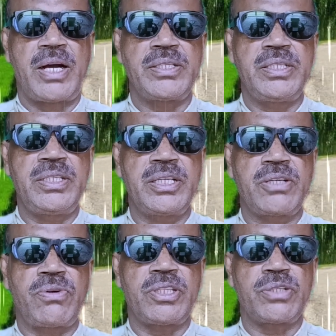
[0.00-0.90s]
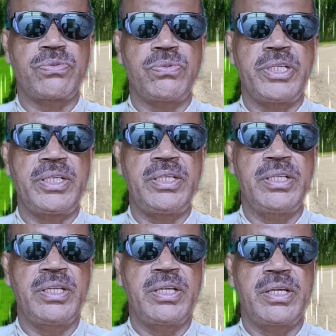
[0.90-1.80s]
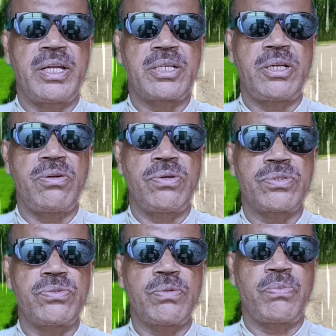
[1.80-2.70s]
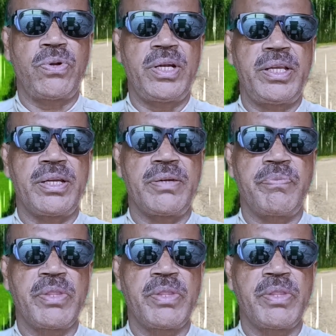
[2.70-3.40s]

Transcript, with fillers: আজিজের কথা শুনে ডাক্তার লস্কর বললেন